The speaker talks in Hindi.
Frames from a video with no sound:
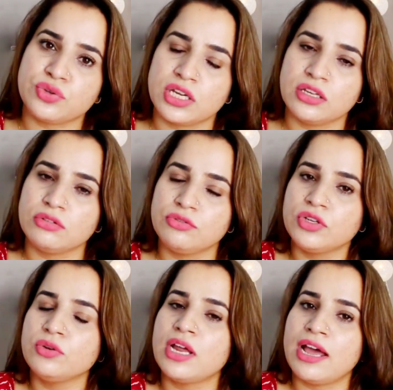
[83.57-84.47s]
चुके हैं तो
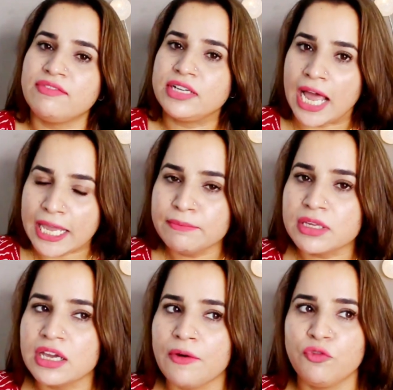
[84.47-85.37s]
वी डोंट हैव
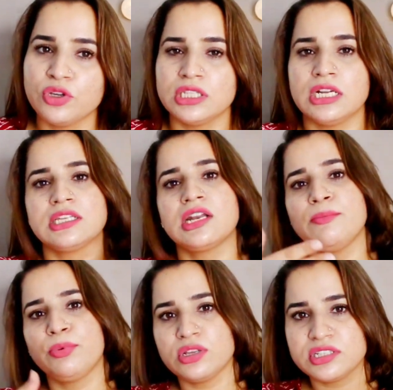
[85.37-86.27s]
टाइम कि हम वो इतना
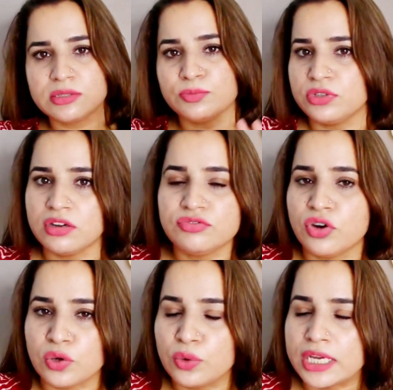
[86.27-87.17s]
सारा प्रोसेस पूरा
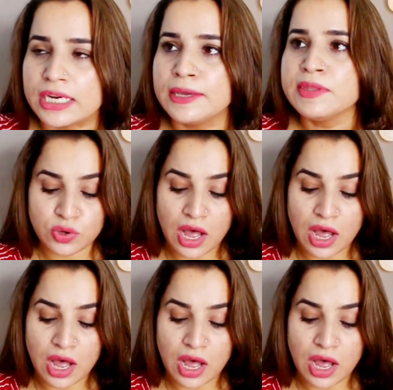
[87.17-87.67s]
फॉलो करें